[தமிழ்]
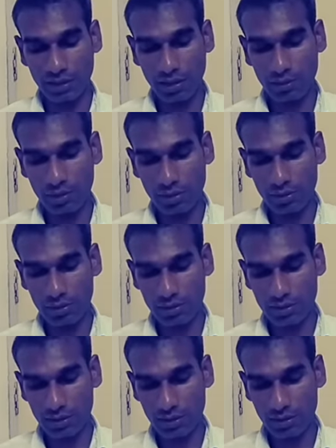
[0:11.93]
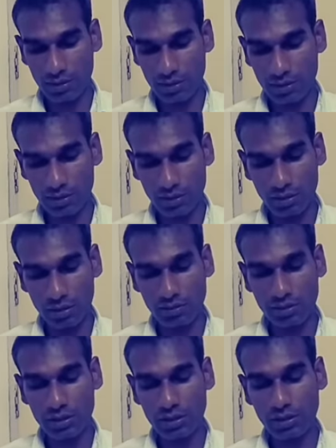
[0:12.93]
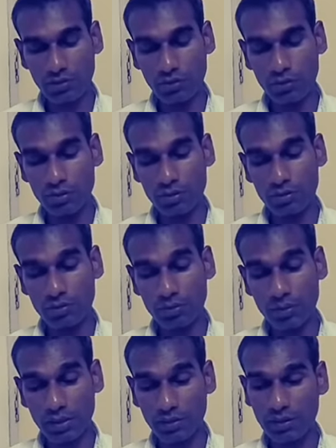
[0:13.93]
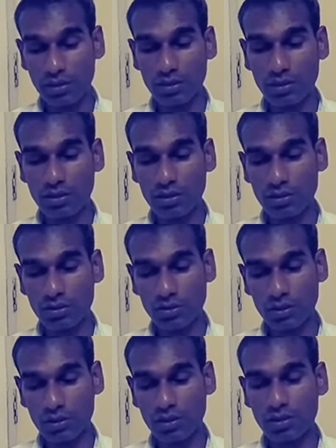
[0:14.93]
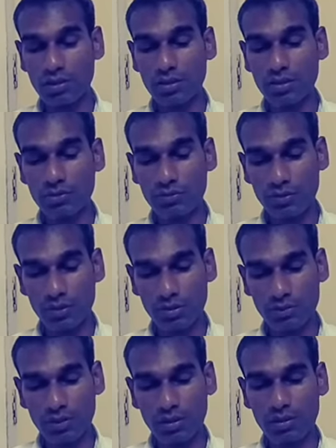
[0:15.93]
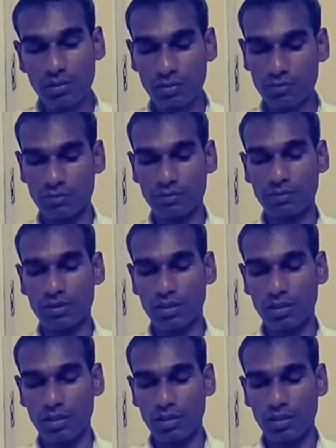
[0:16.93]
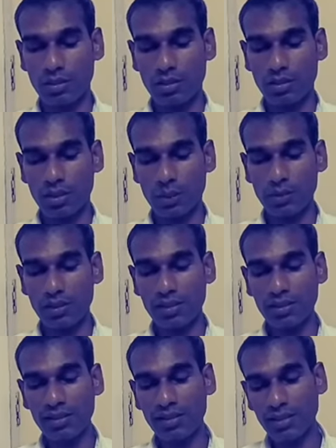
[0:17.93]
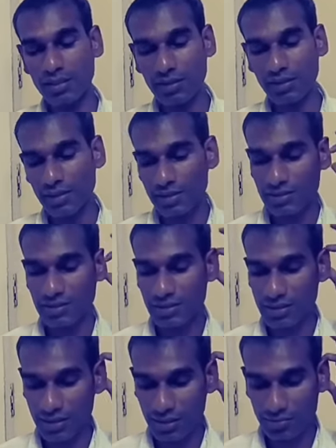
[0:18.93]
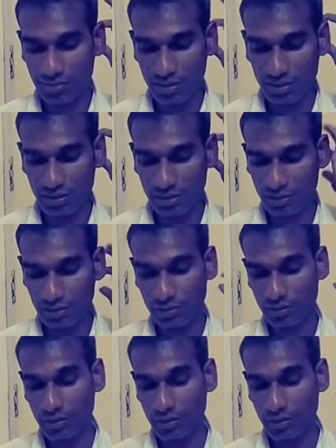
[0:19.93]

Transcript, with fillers: இதில் பாபா என்ன சொல்கிறேன்னா இருபத்தி ஒரு பிறவிகளுக்கு நீங்கள் துக்கத்திலேருந்து விடுபடணும் அப்படின்னா எக்கிய சேவையை